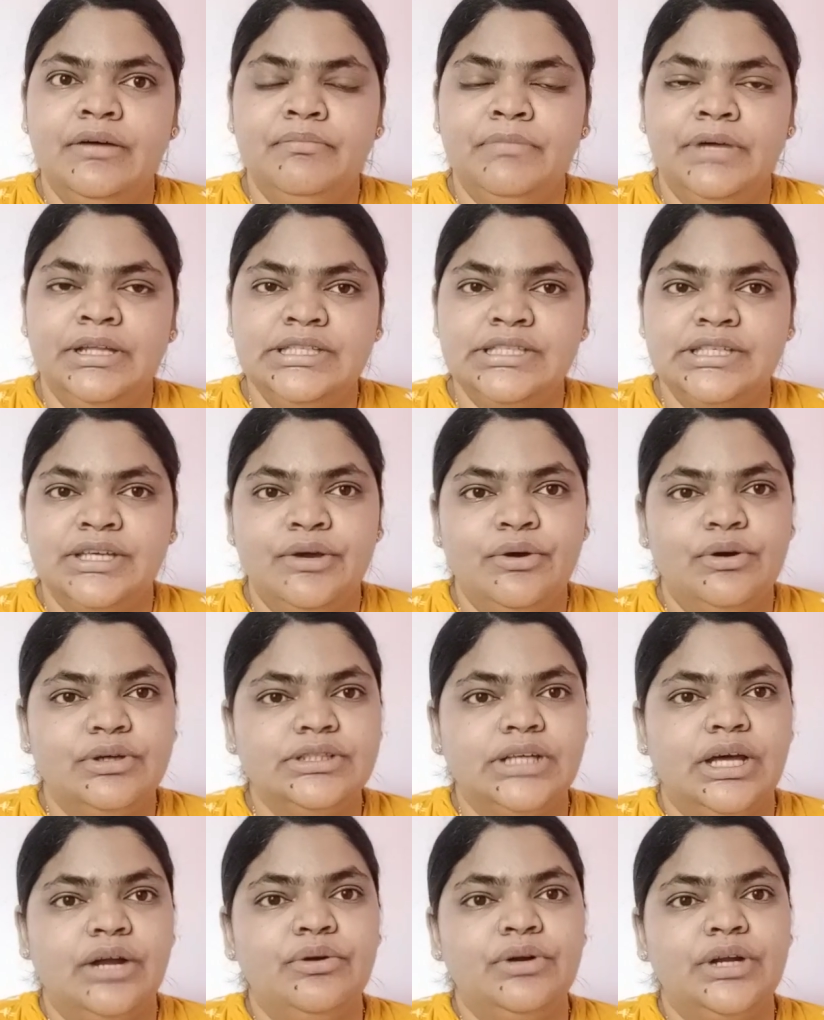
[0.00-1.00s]
మంత్స్కి
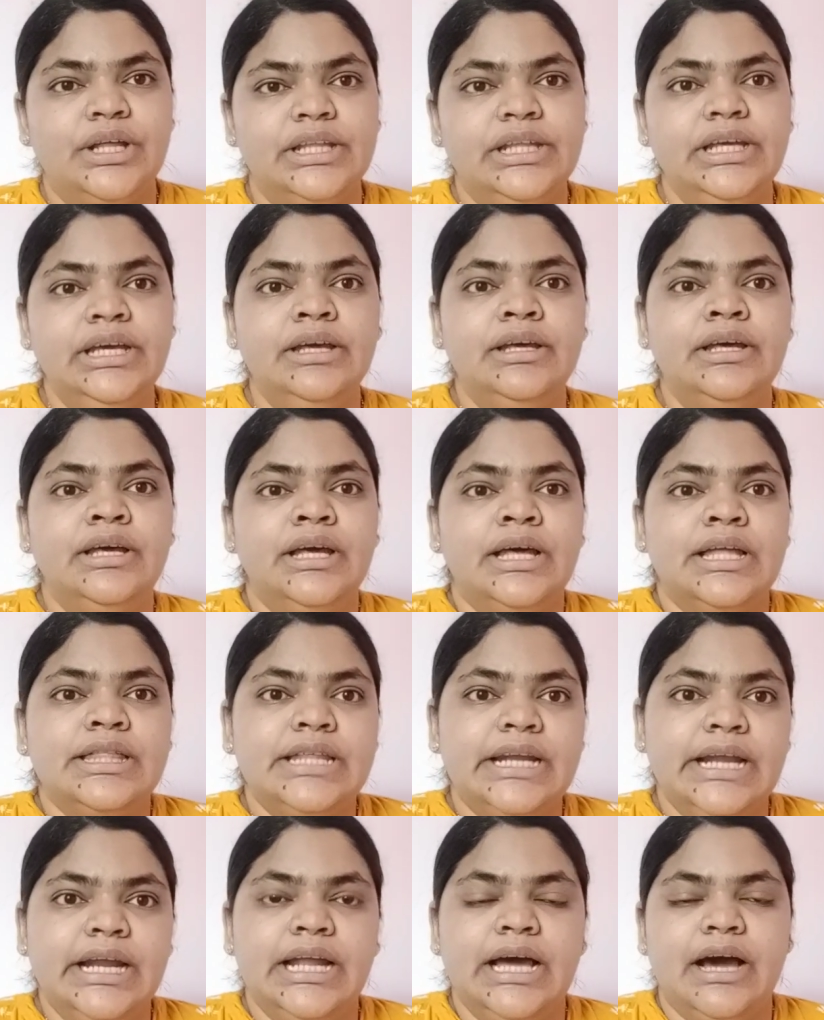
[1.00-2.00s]
ఒకసారి ఉంటుంది
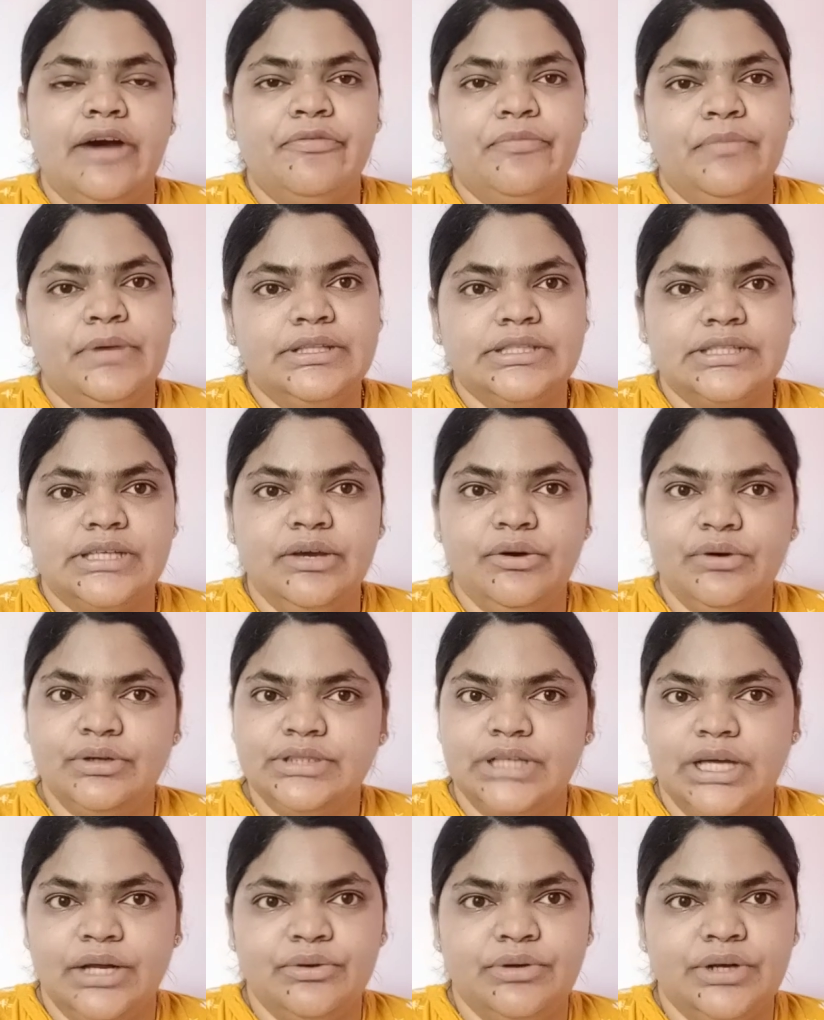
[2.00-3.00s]
త్రీ అండ్ హాఫ్ మంత్స్కి
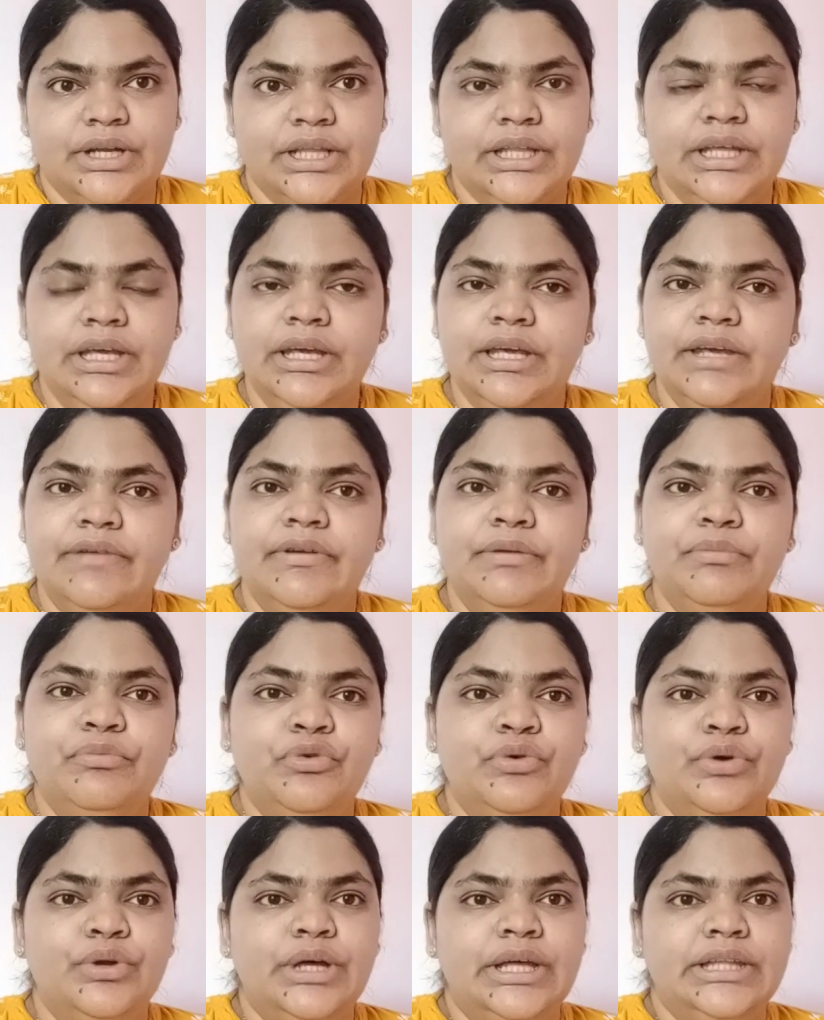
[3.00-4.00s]
ఒకసారి ఉంటుంది ఇవి
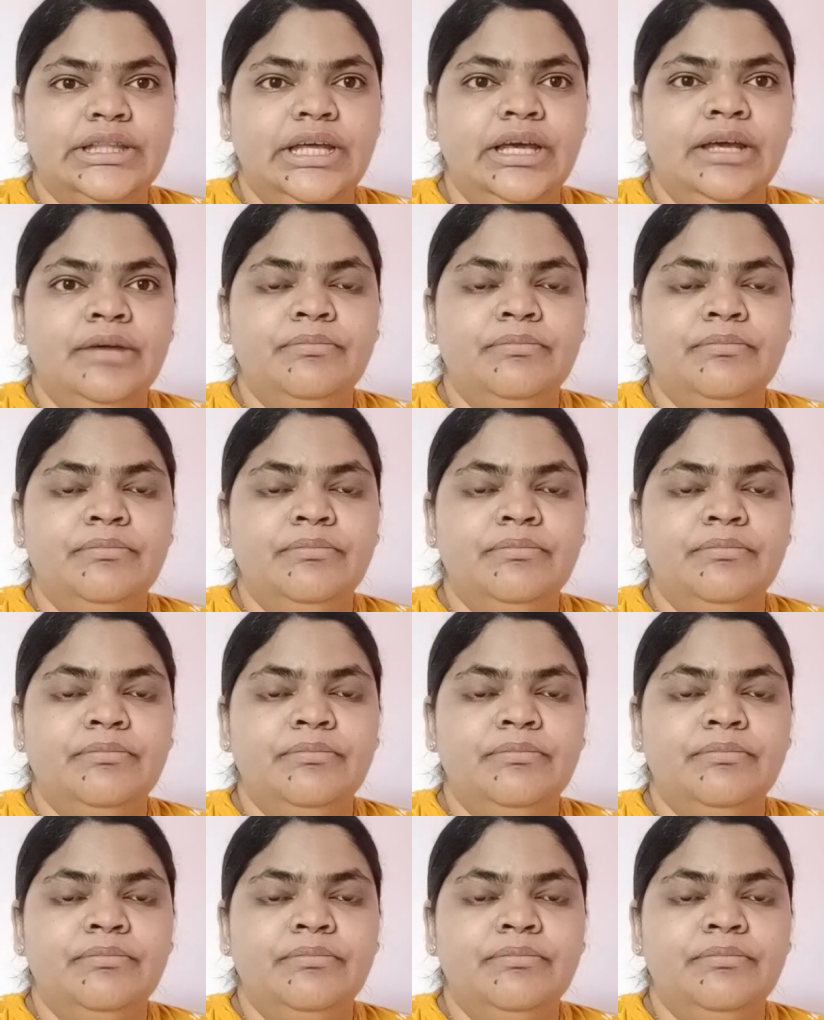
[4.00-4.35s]
మూడు అయితే